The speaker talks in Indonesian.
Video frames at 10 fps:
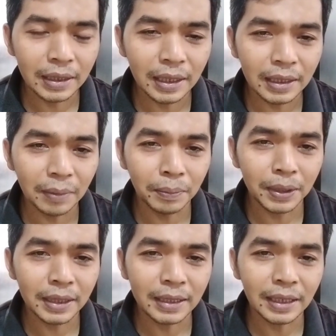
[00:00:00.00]
ada yang
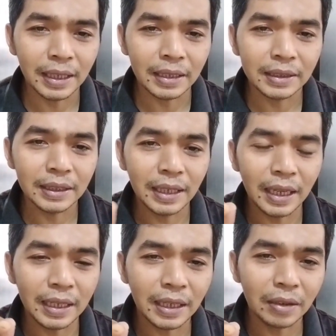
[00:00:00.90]
bertanya
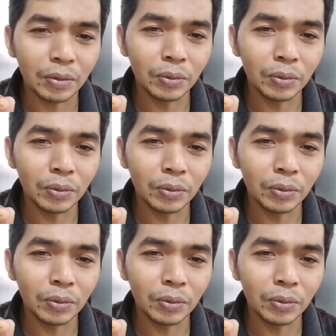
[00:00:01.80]
silahkan